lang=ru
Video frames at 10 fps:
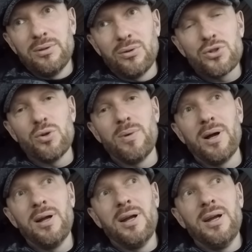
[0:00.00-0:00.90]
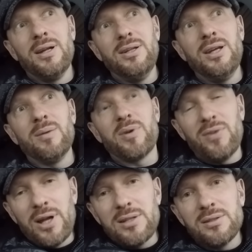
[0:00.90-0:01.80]
Но чтобы не
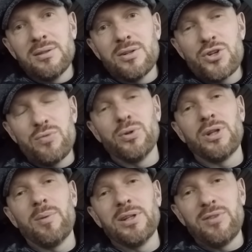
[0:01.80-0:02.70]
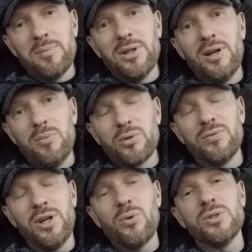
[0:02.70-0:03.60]
проверять, жив он там одновременно или мертв,
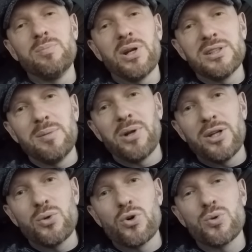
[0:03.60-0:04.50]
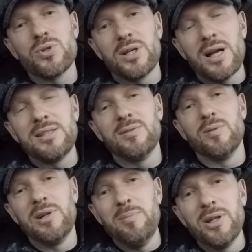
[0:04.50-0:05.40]
запирать кошку с
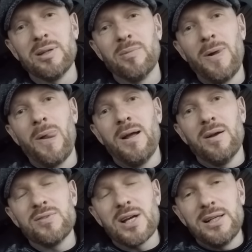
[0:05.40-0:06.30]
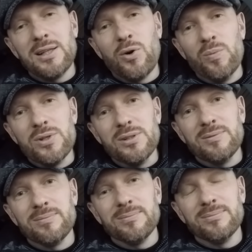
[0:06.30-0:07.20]
радиоактивным элементом в закрытой комнате.
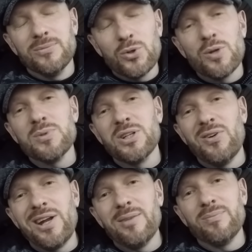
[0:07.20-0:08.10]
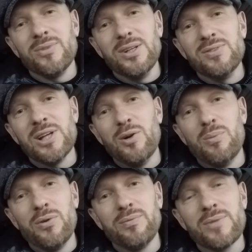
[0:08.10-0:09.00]
Вот, собственно говоря, и вся
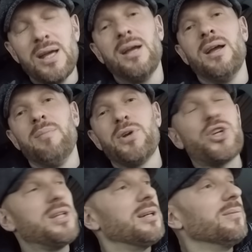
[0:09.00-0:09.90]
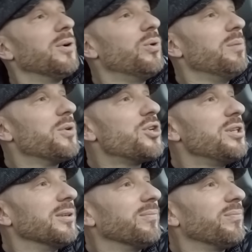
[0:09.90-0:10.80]
любовь. Пишите, хули, пишите,